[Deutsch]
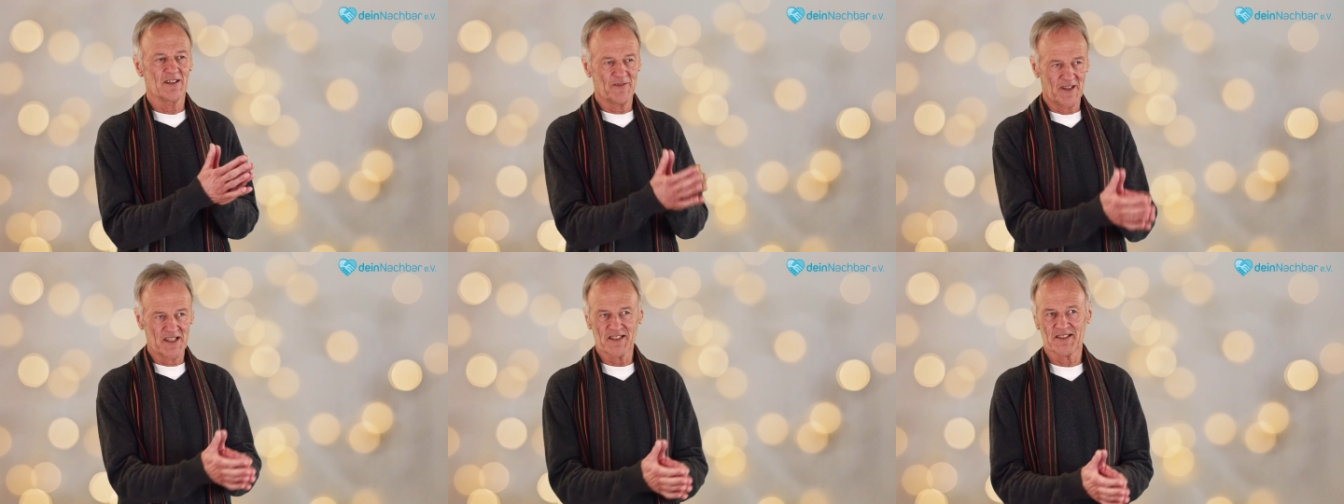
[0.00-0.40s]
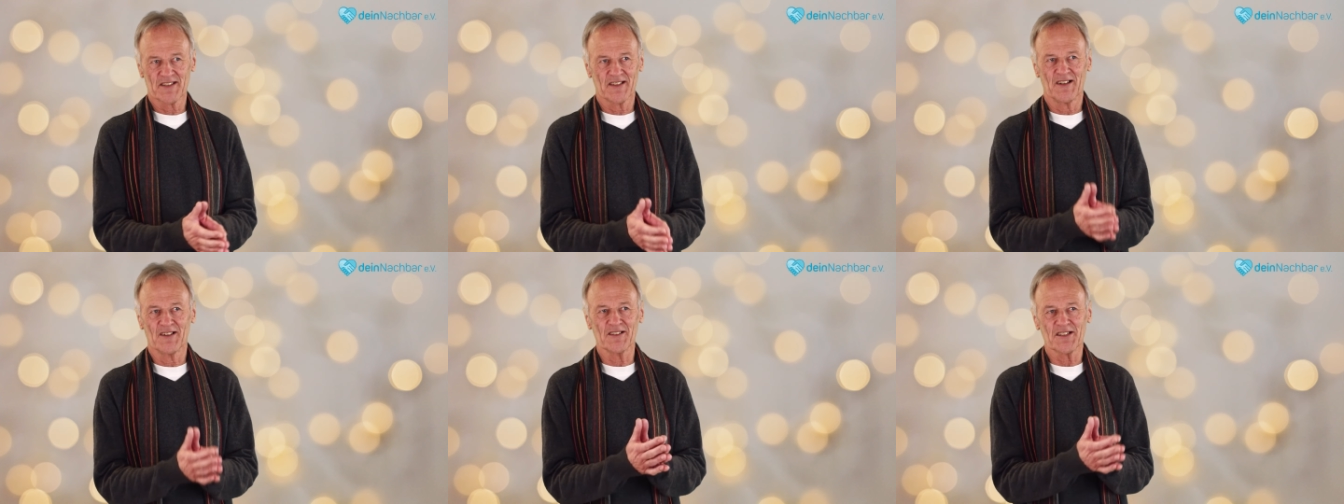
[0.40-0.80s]

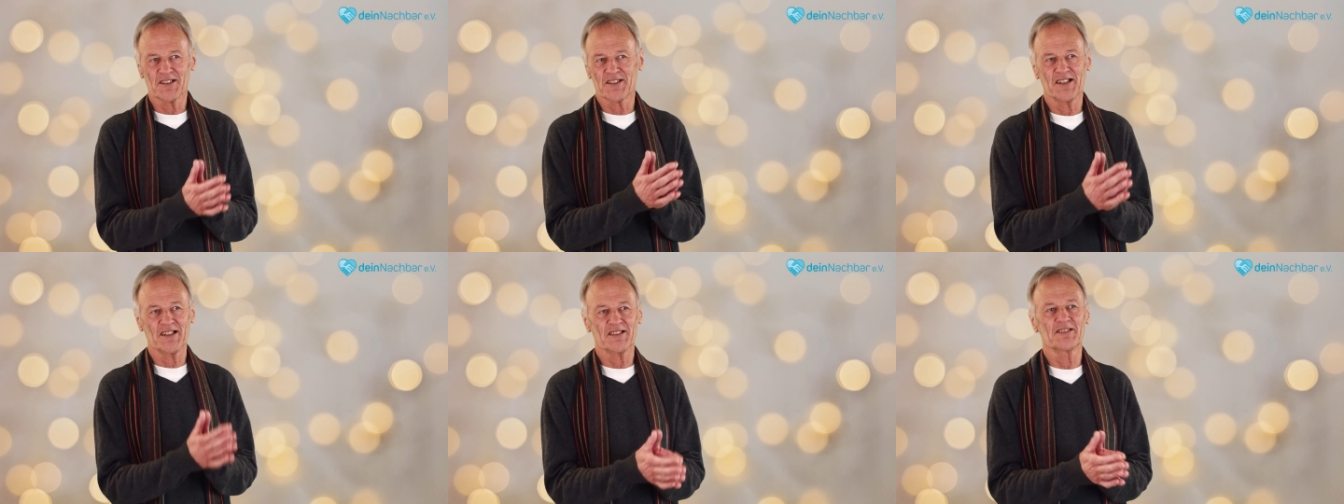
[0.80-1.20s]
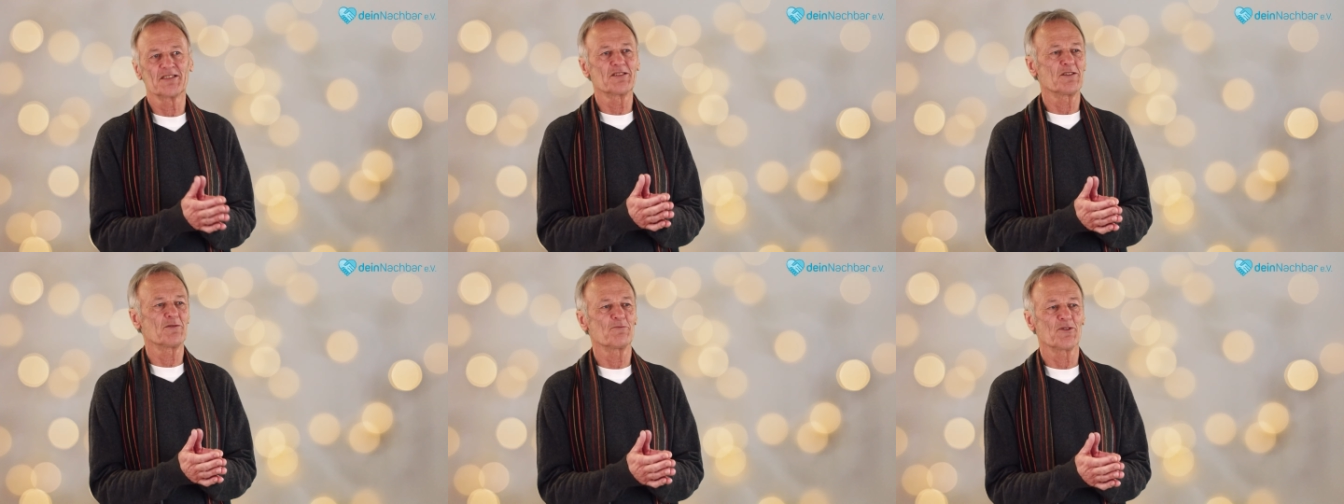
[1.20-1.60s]
Festangestellten
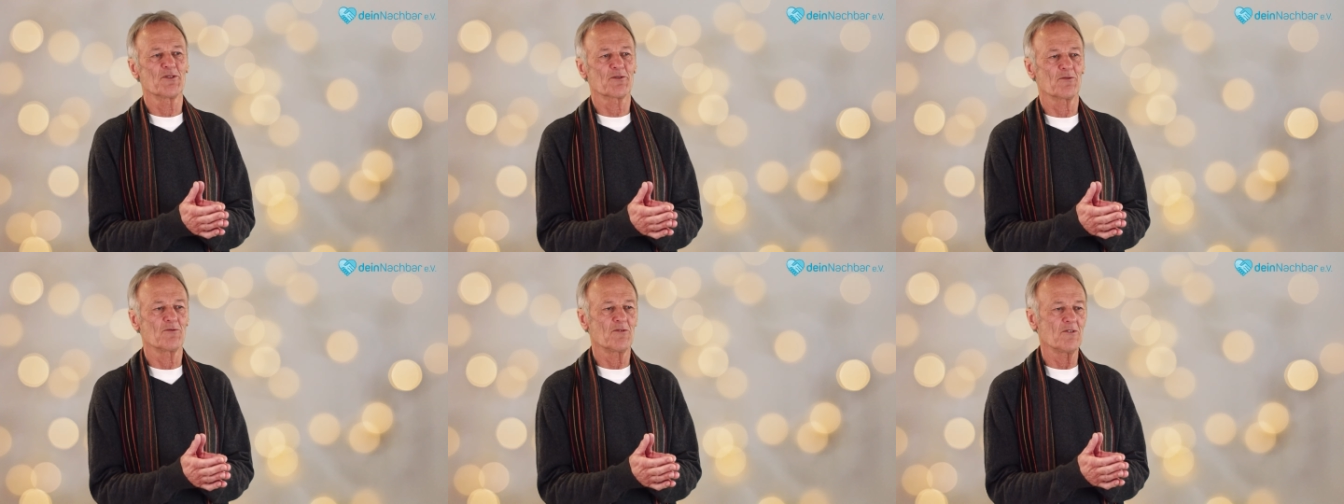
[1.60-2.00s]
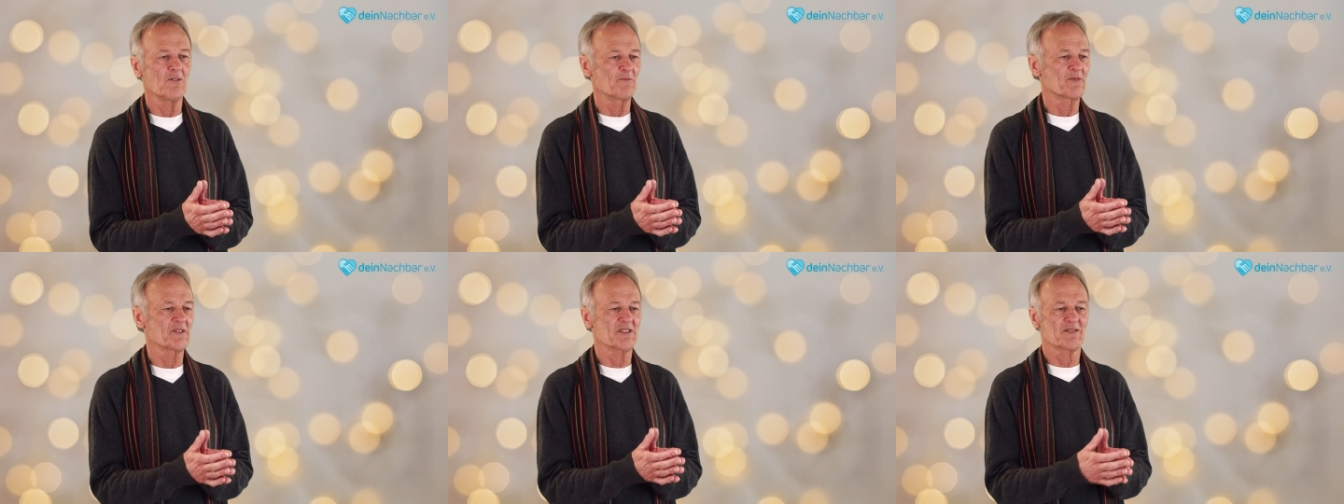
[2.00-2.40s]
hier im Büro
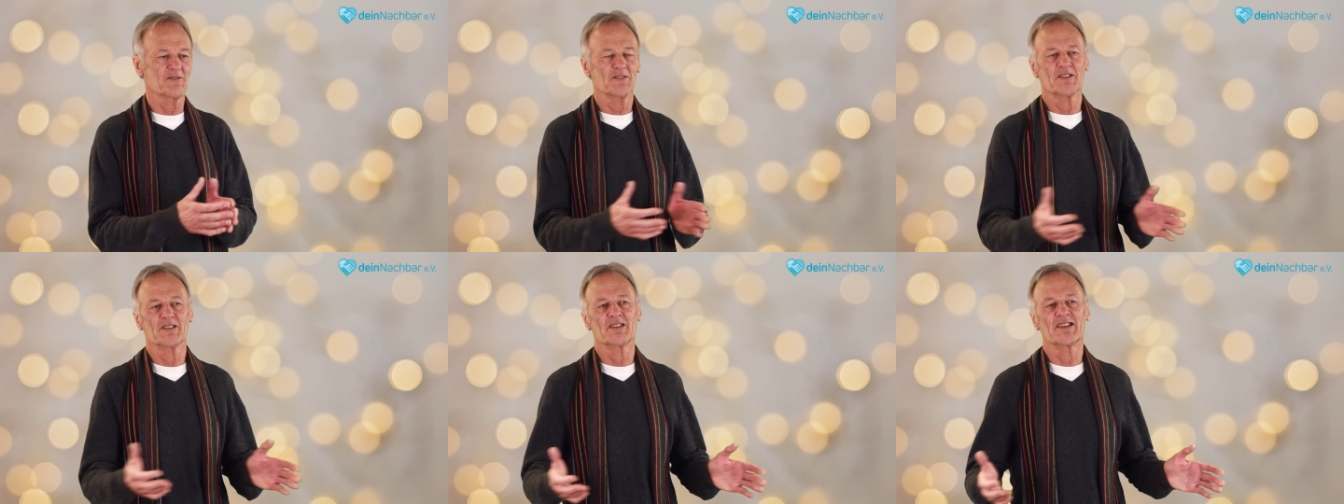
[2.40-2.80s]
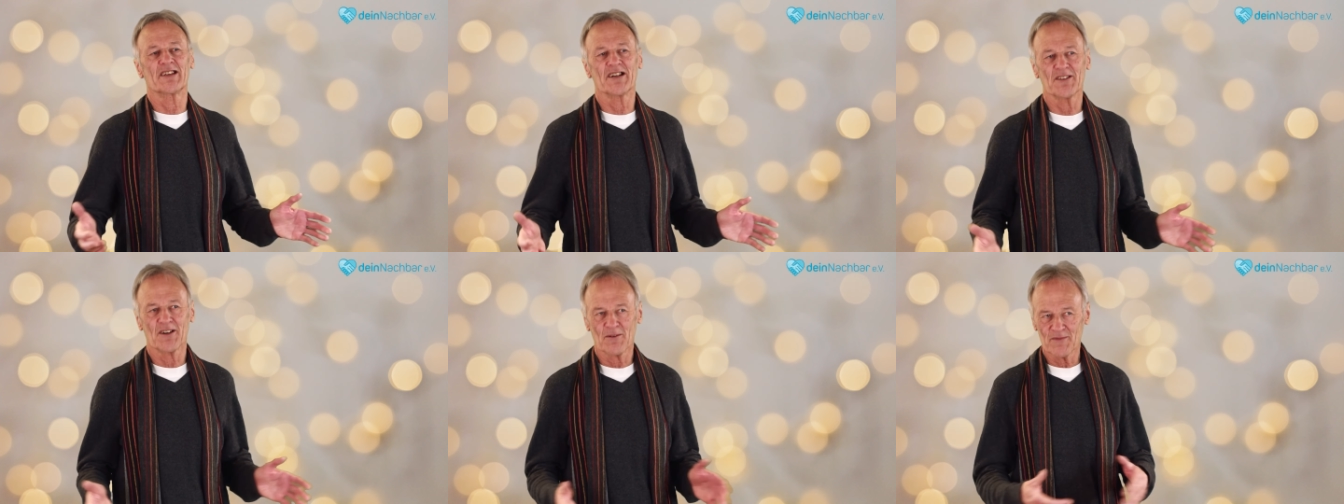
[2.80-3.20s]
bis zu den
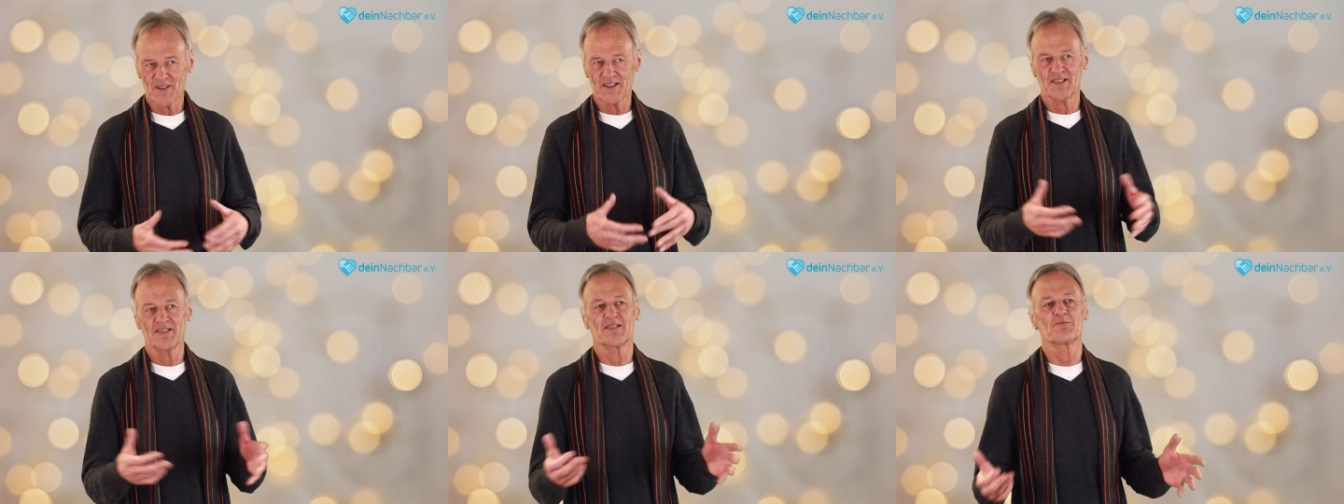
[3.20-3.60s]
Ehrenamtlichen,